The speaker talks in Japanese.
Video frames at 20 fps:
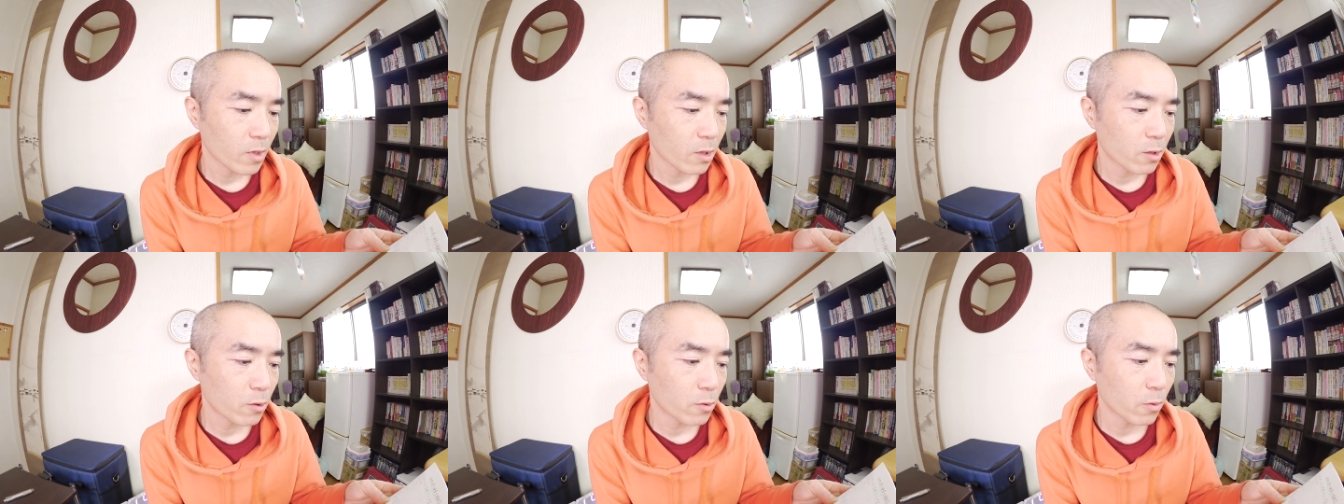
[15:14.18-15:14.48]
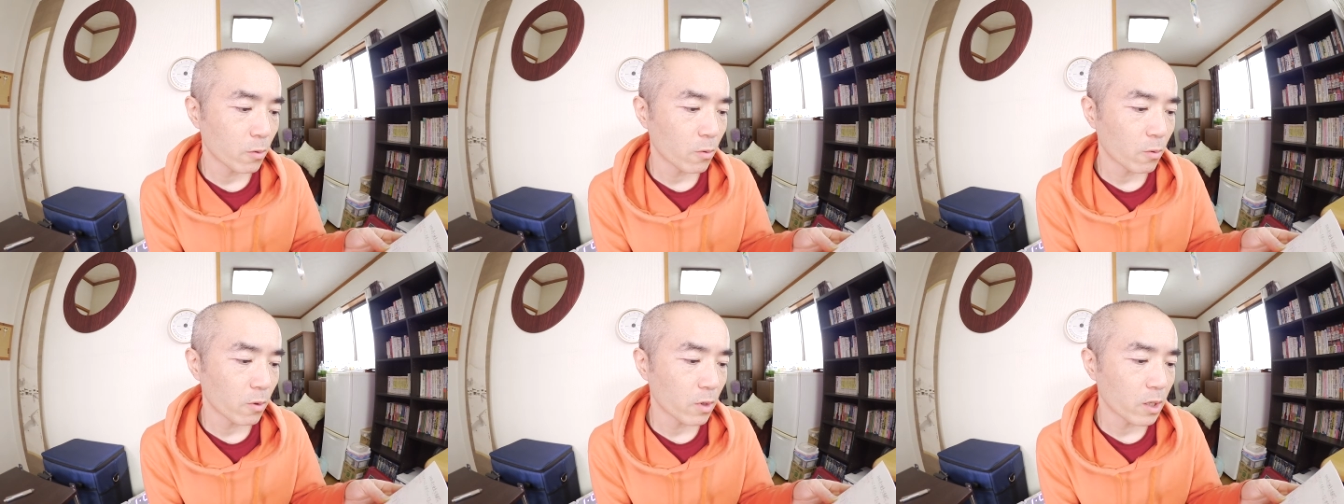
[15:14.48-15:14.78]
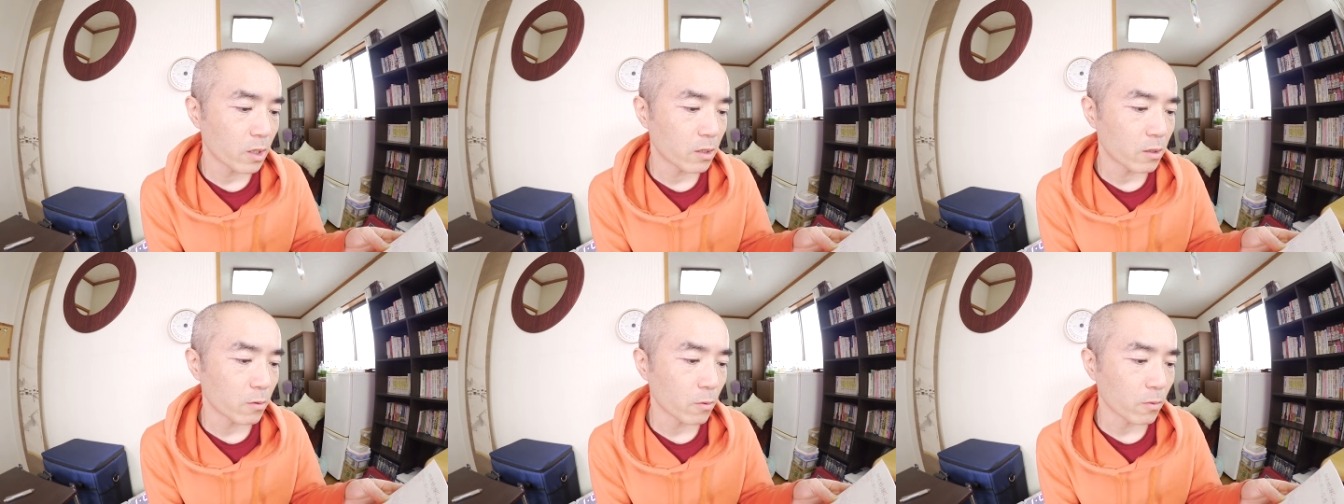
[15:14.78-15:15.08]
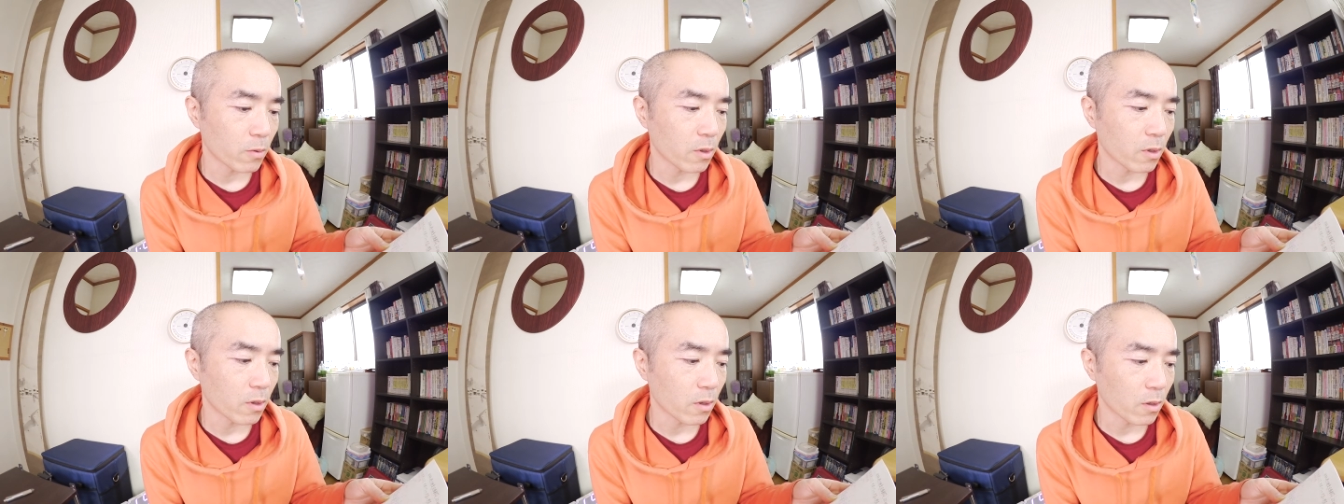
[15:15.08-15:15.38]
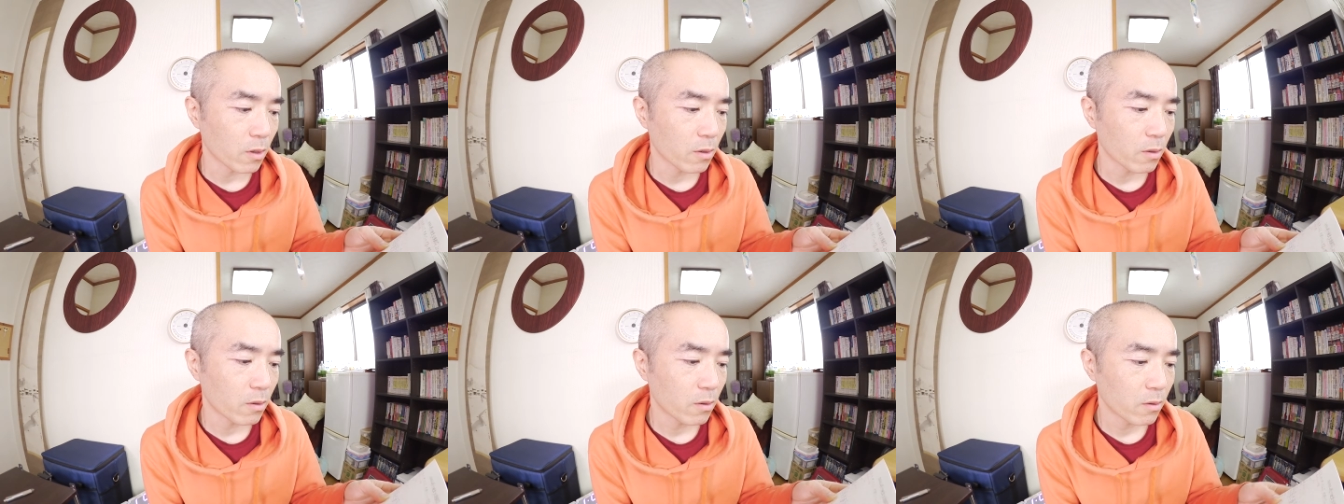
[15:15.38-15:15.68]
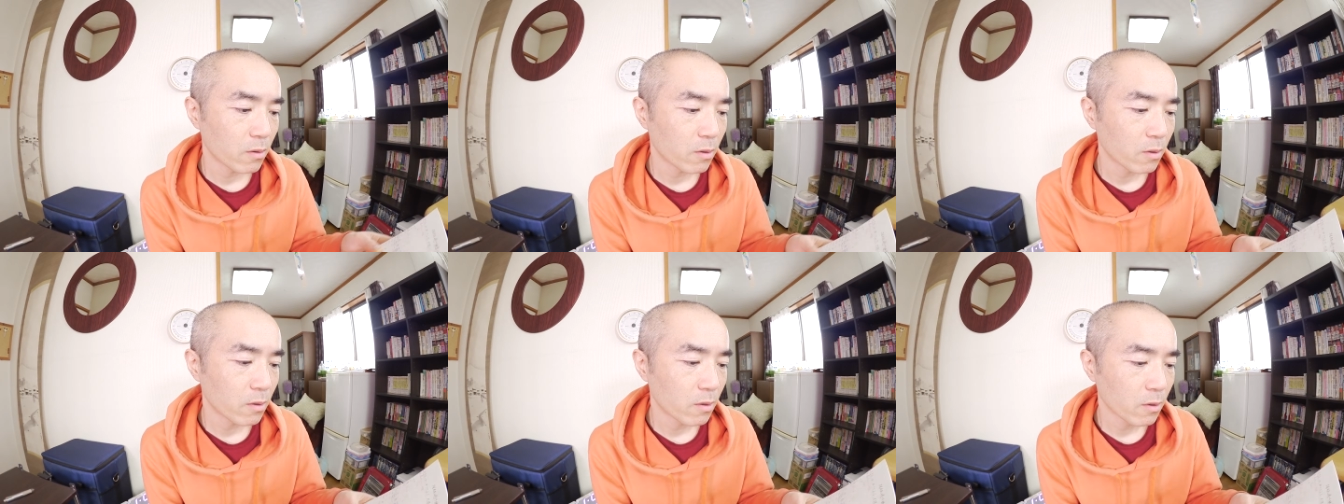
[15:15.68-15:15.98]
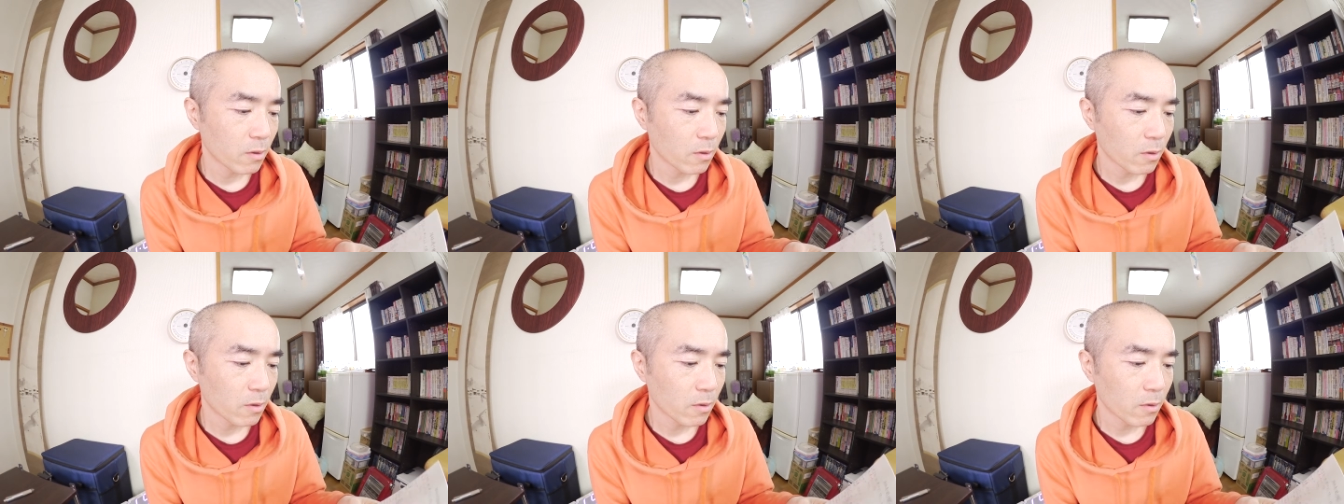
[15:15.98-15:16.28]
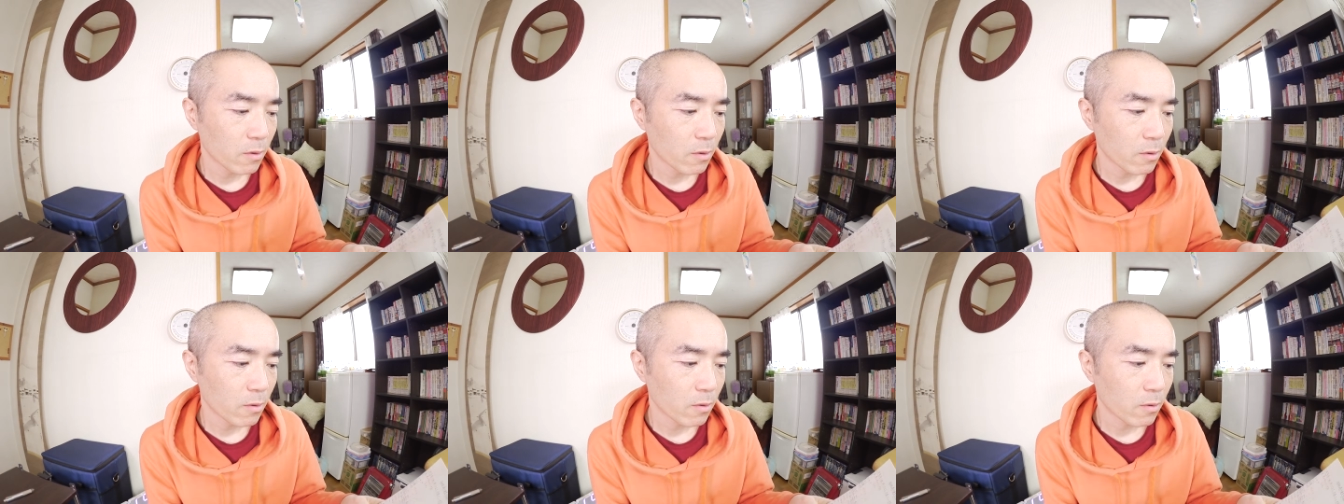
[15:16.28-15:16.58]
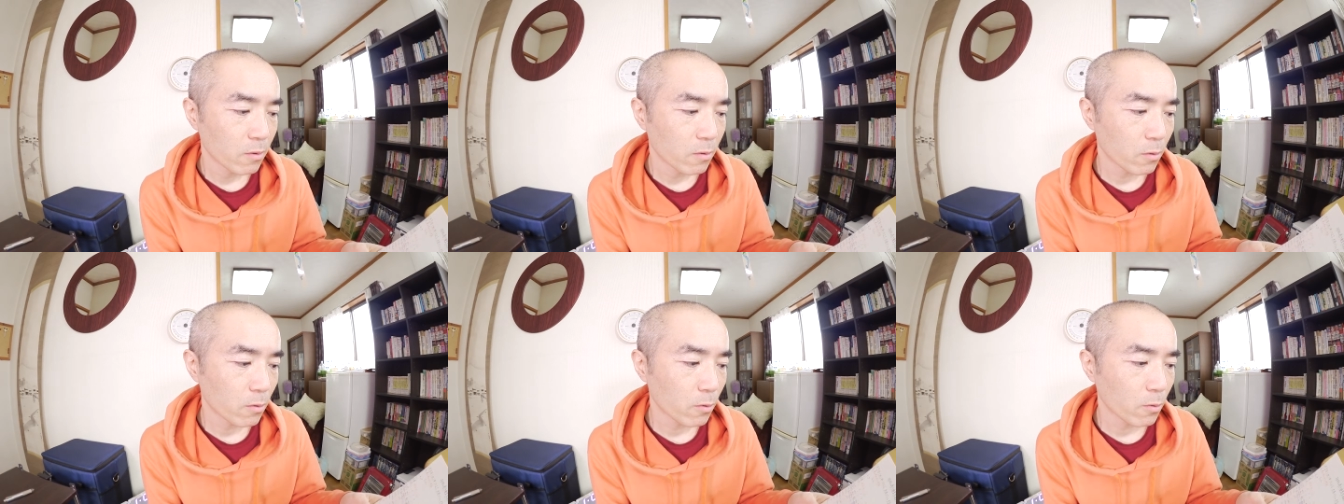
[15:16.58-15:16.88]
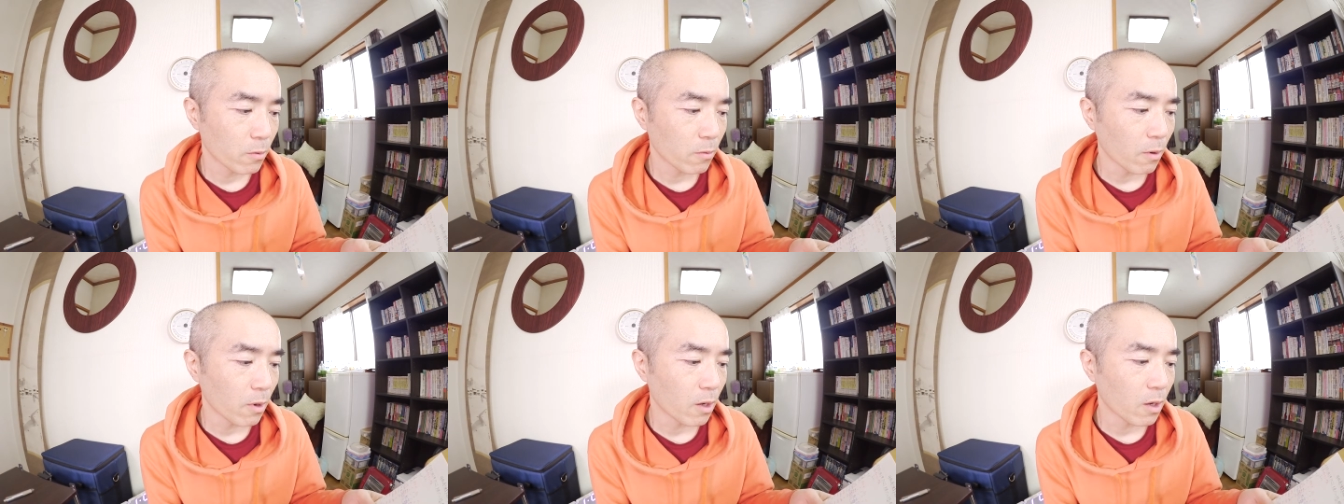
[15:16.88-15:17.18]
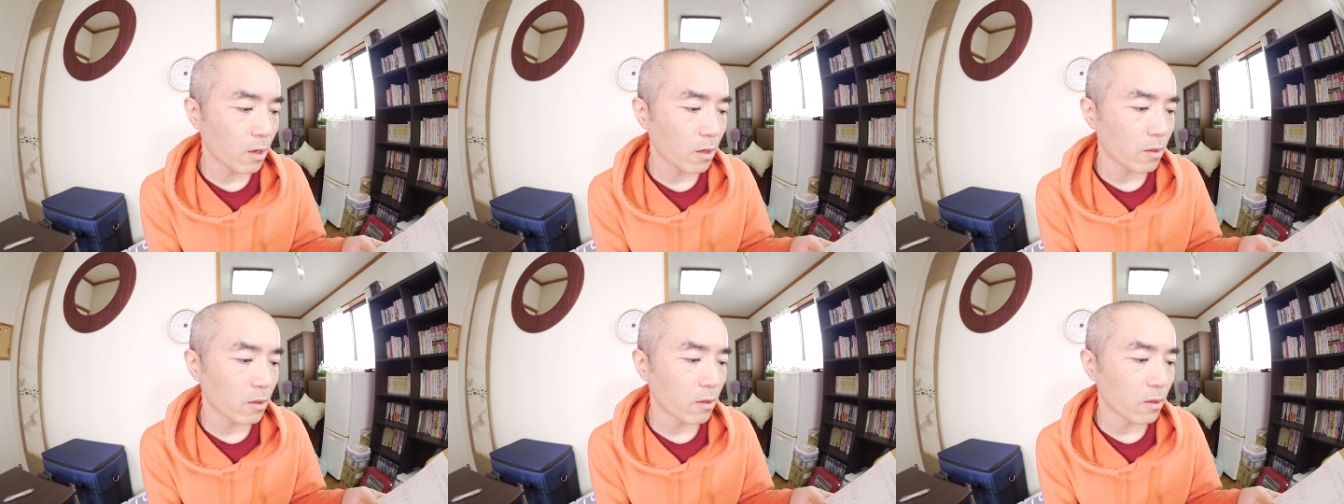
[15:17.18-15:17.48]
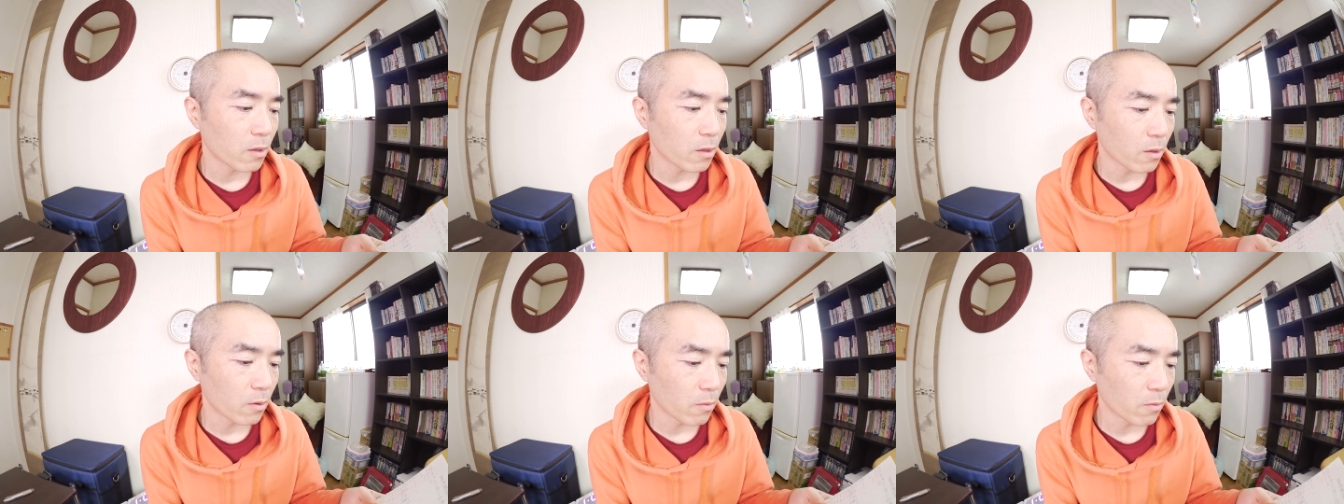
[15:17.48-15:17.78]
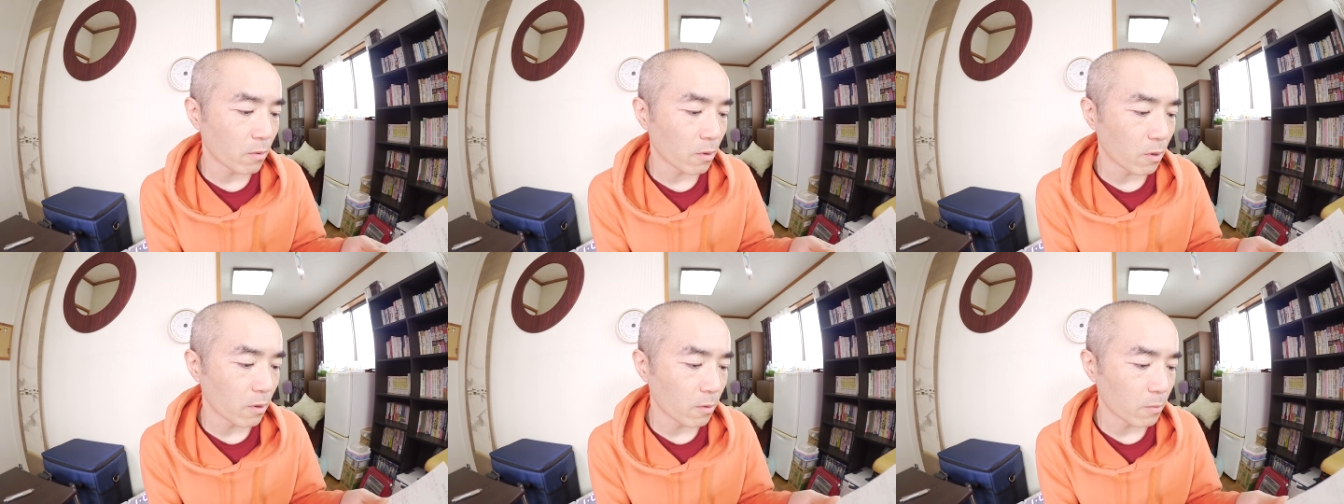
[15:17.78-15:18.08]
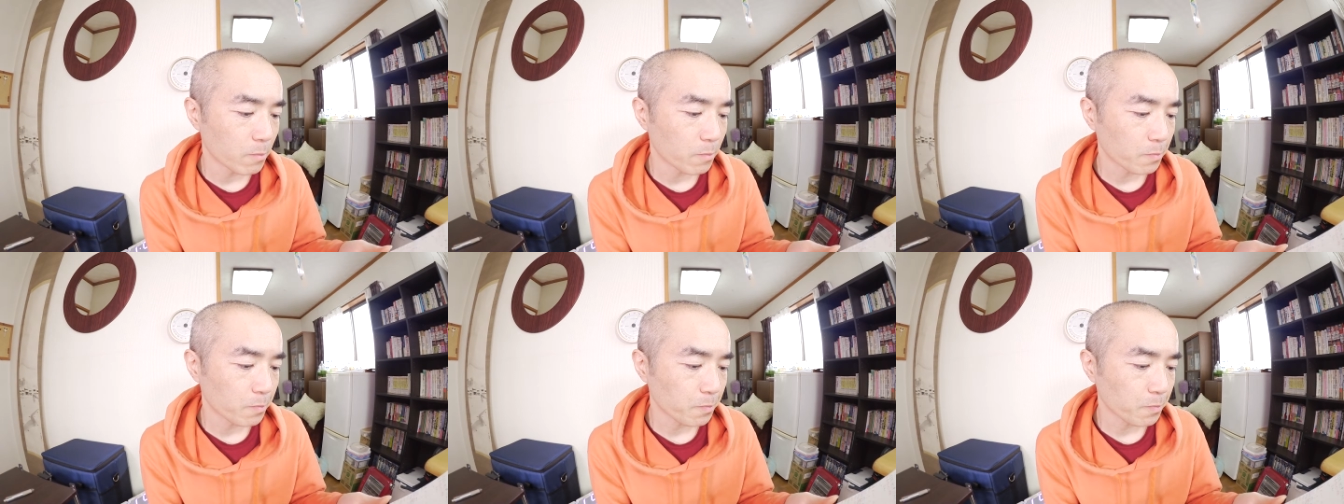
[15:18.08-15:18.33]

超これ1取ったからちょっとよくわかんないけどね